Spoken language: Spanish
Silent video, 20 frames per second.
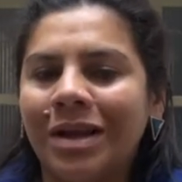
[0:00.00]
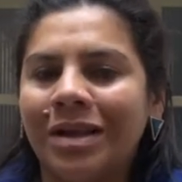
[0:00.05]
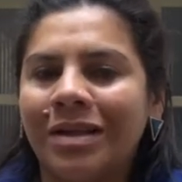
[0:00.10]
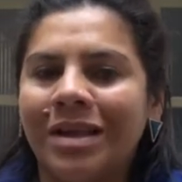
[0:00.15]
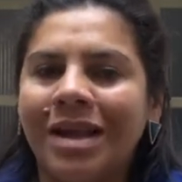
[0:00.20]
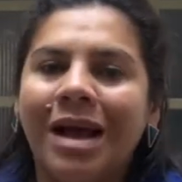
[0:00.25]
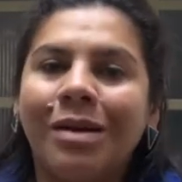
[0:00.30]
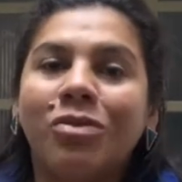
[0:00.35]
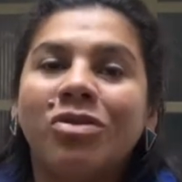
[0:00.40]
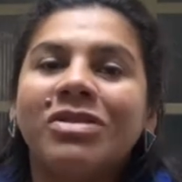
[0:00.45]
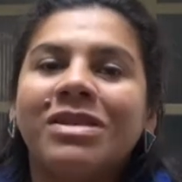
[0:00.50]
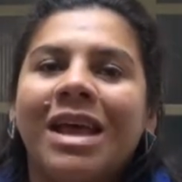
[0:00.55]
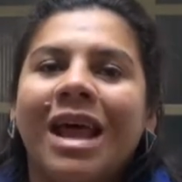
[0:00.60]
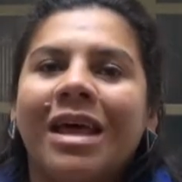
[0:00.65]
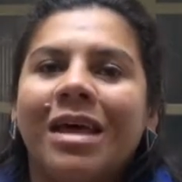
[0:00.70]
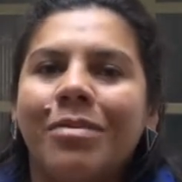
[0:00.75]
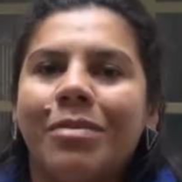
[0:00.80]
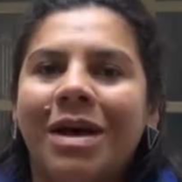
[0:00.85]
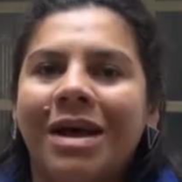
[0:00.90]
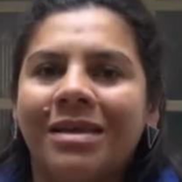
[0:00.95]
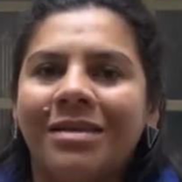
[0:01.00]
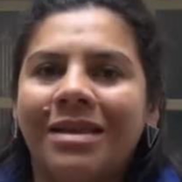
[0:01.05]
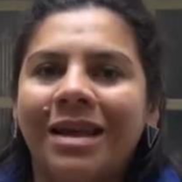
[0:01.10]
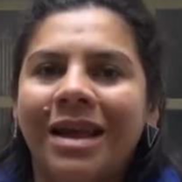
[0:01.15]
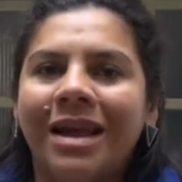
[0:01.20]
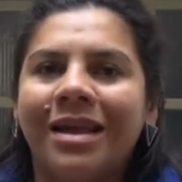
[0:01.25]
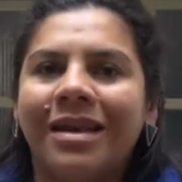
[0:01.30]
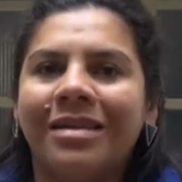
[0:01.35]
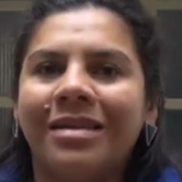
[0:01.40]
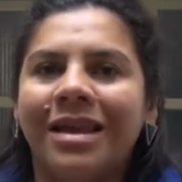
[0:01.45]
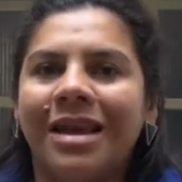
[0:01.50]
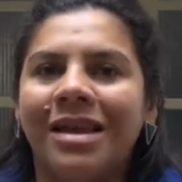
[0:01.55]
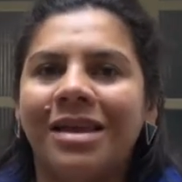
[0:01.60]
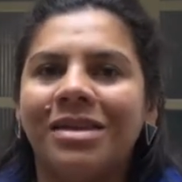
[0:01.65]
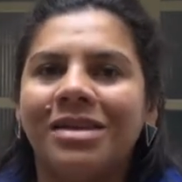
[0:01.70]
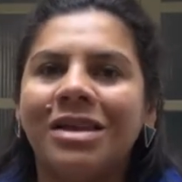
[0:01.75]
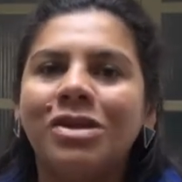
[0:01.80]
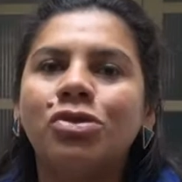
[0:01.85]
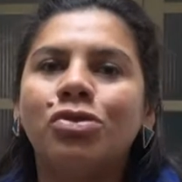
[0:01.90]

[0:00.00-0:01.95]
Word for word: digamos que además de,